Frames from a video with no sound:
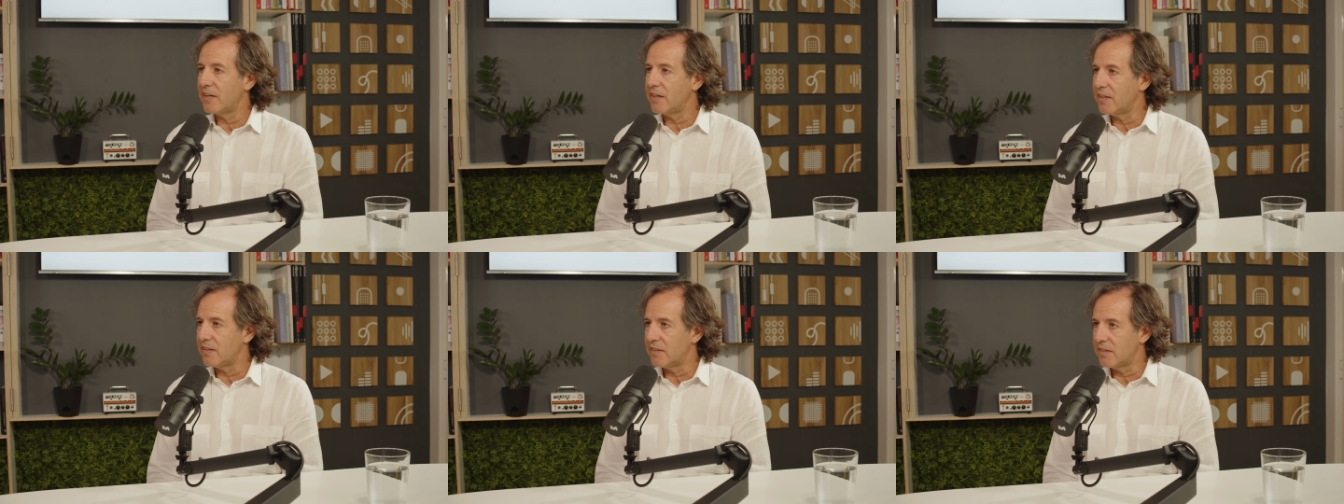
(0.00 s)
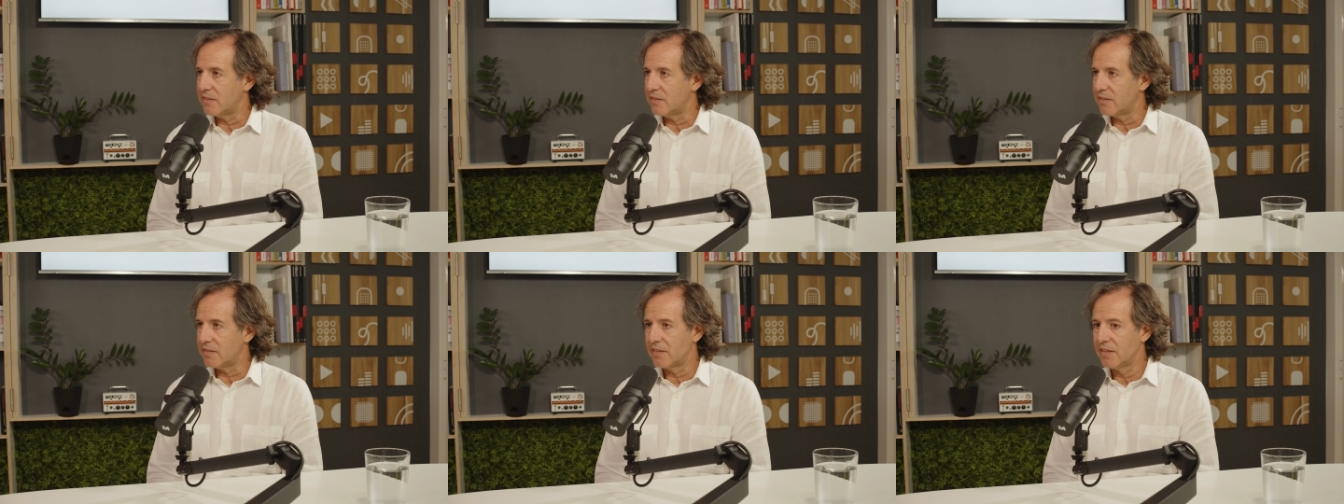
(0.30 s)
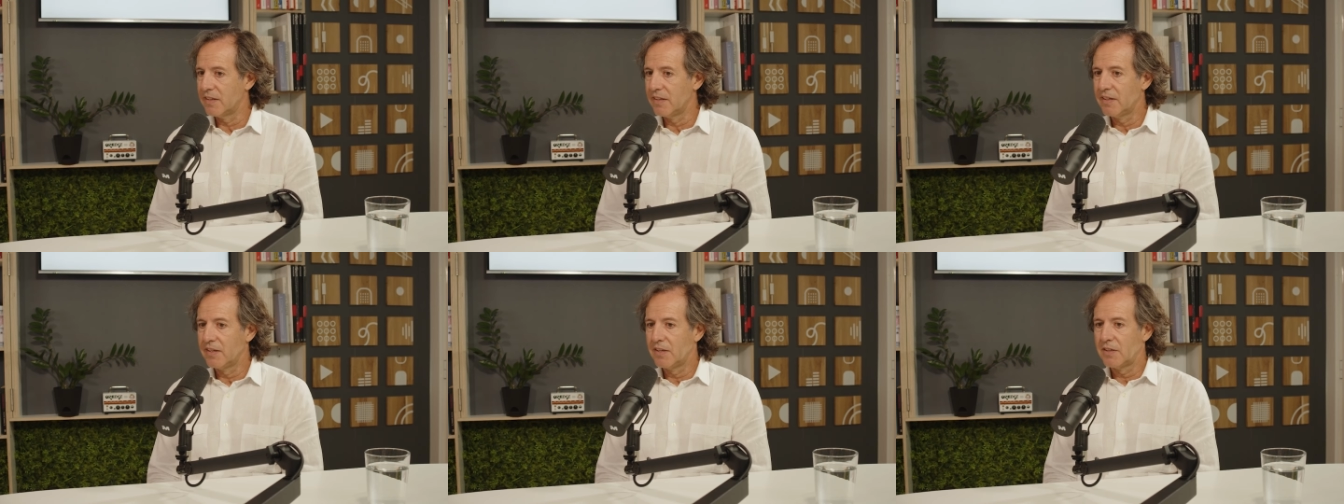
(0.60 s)
en...
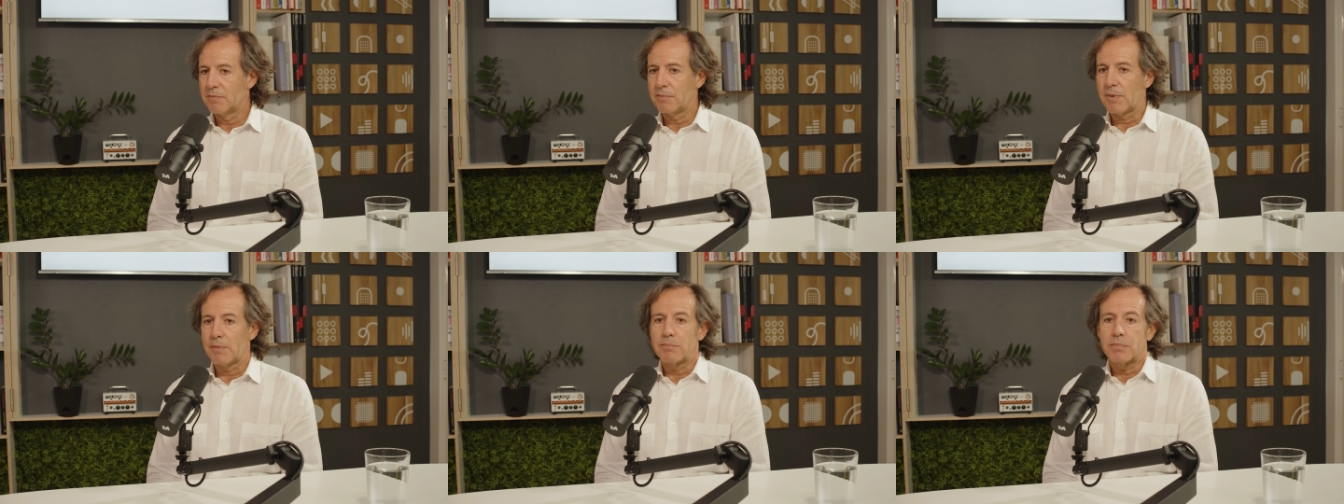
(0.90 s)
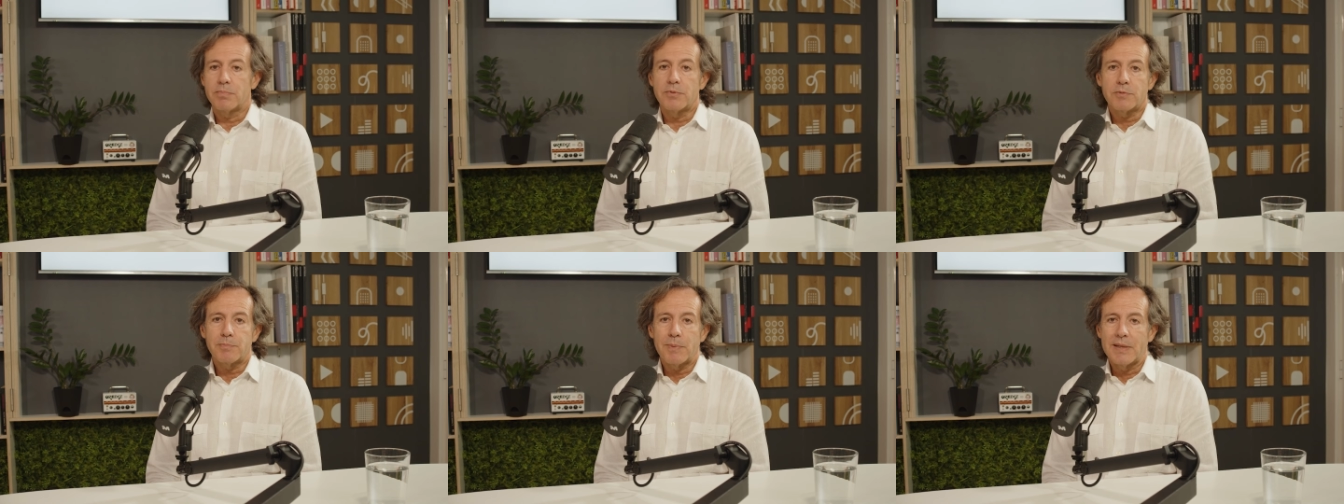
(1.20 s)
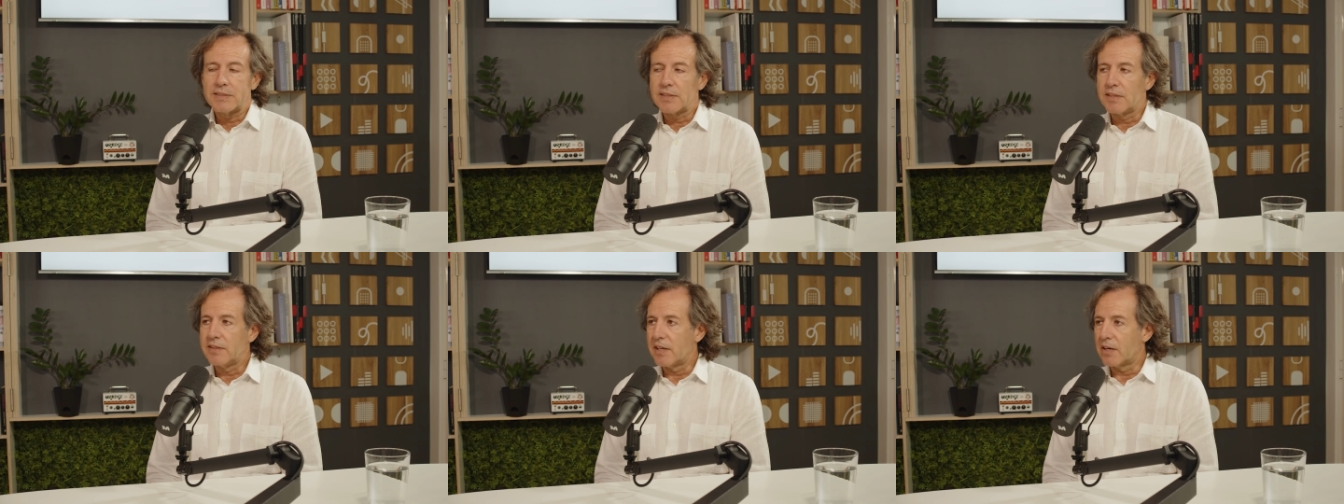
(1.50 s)
Pues
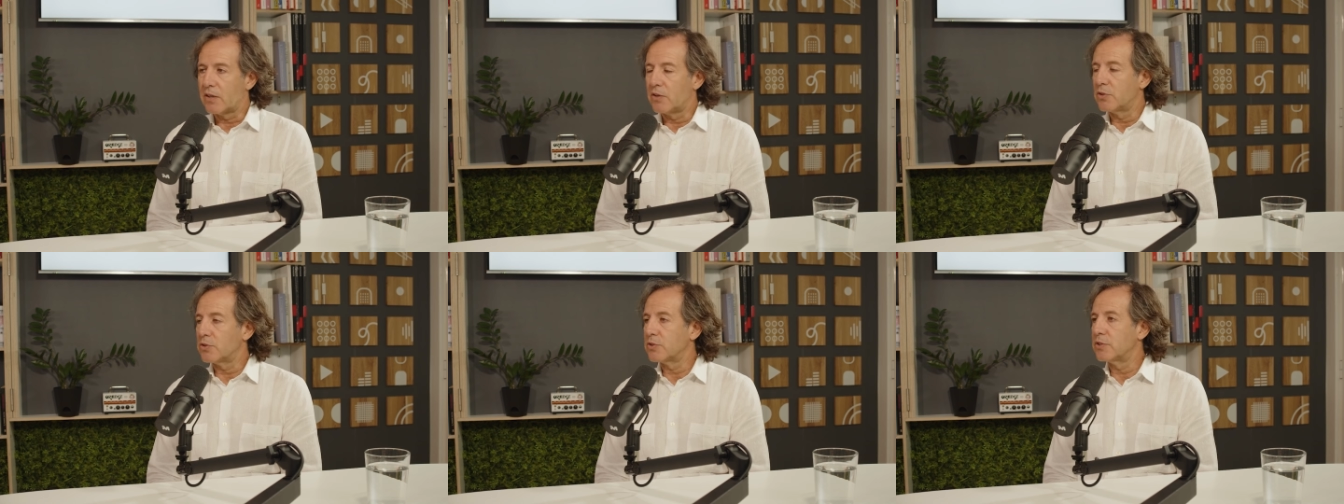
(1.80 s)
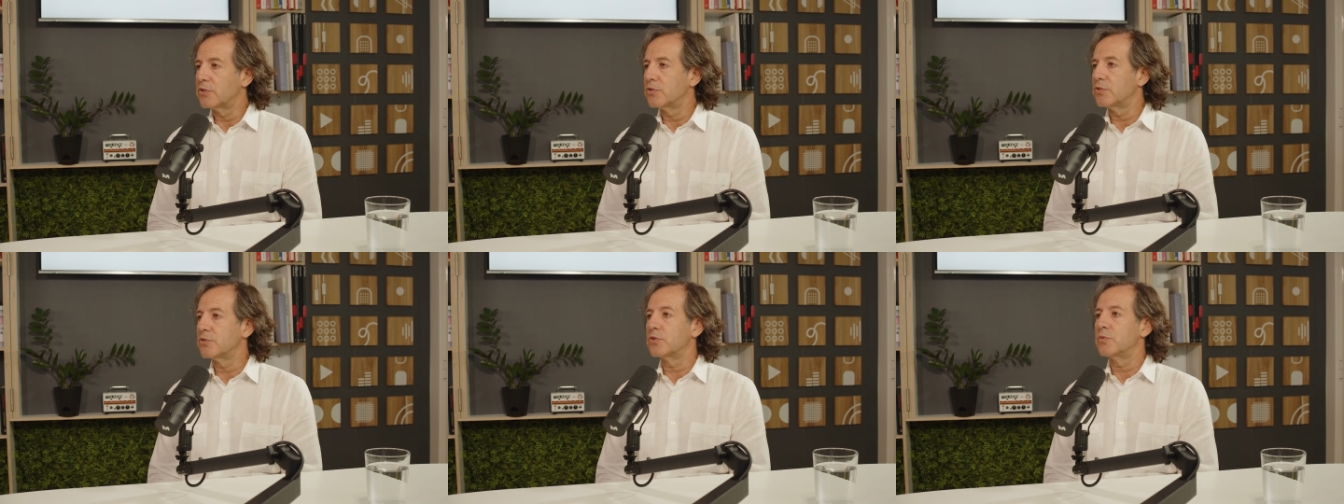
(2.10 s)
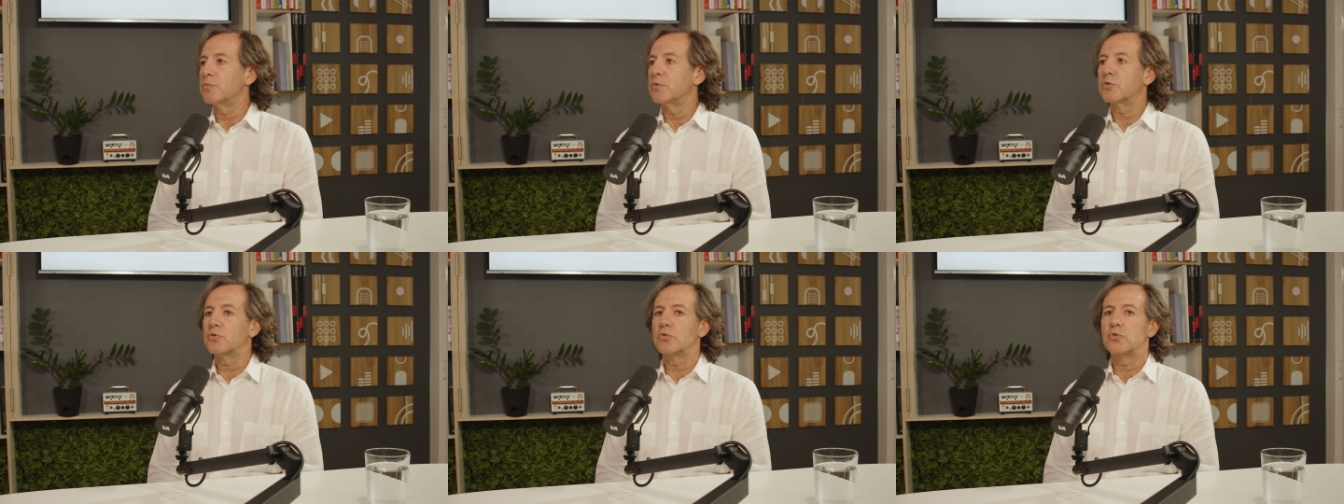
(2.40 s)
para entendernos,
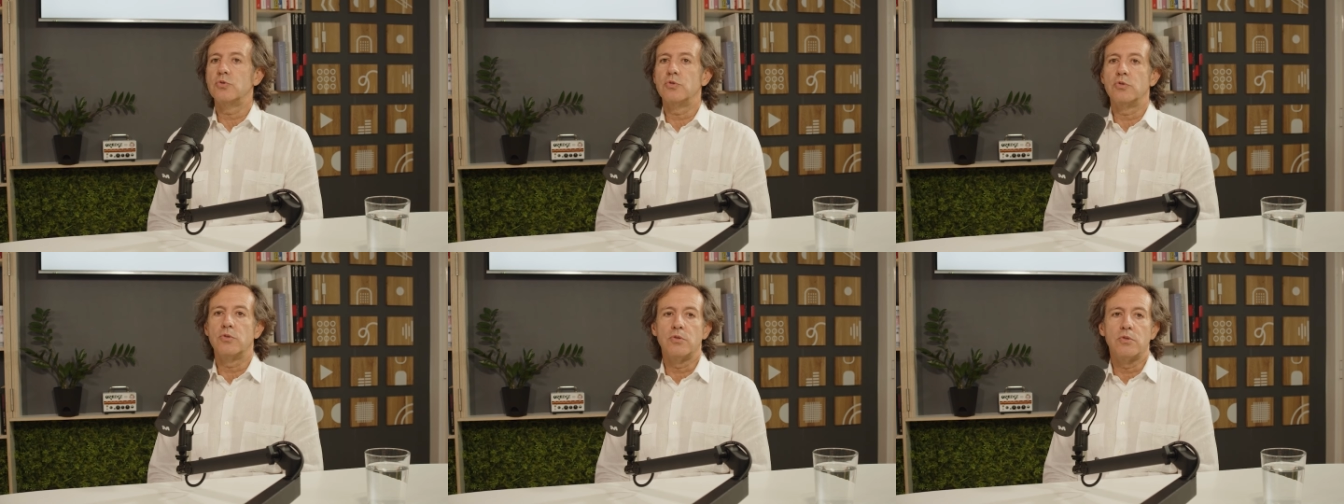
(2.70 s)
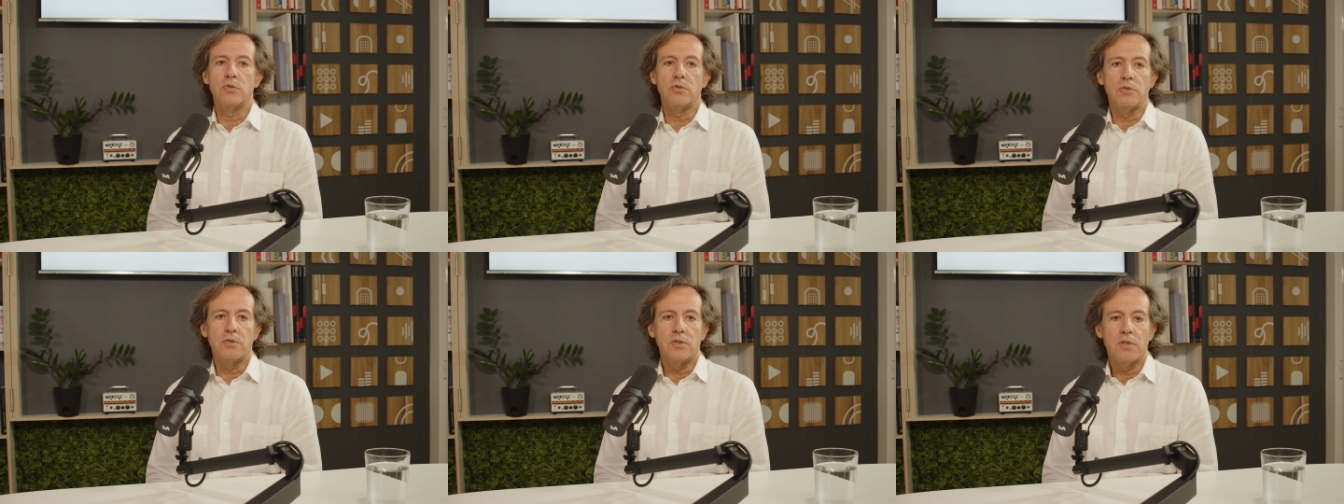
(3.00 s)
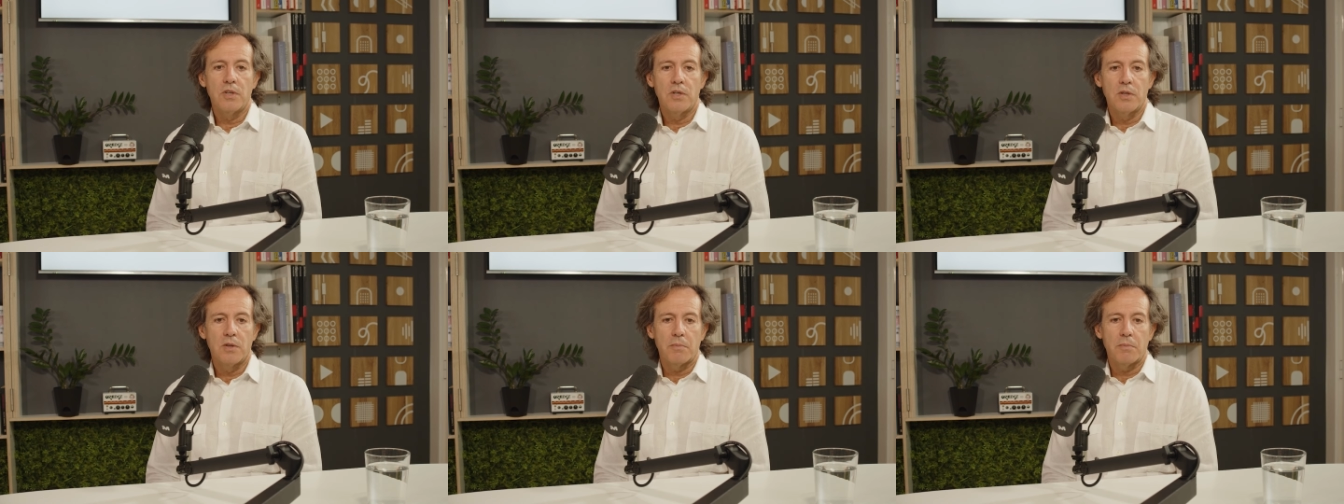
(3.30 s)
somos un,